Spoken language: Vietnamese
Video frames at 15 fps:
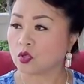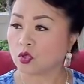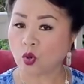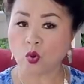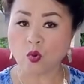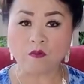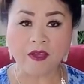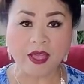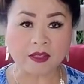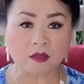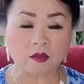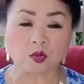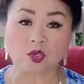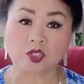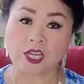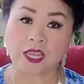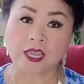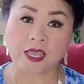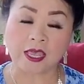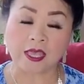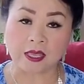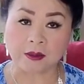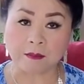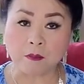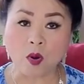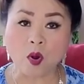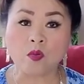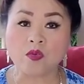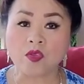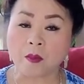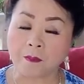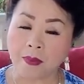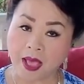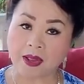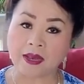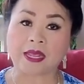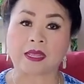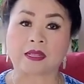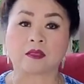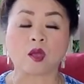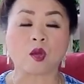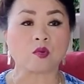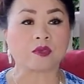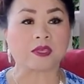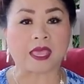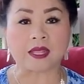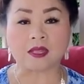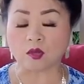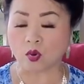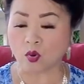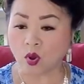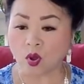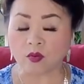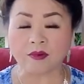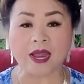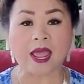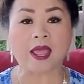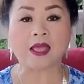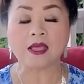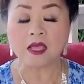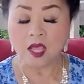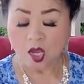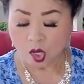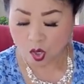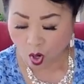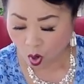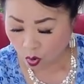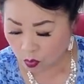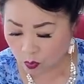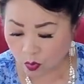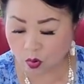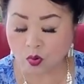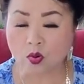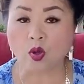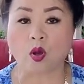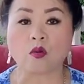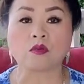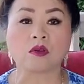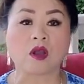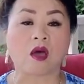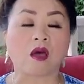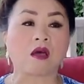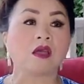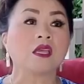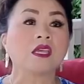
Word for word: tu và tu chế ấy mua yo bà đi tao kế tu không na không mua không lo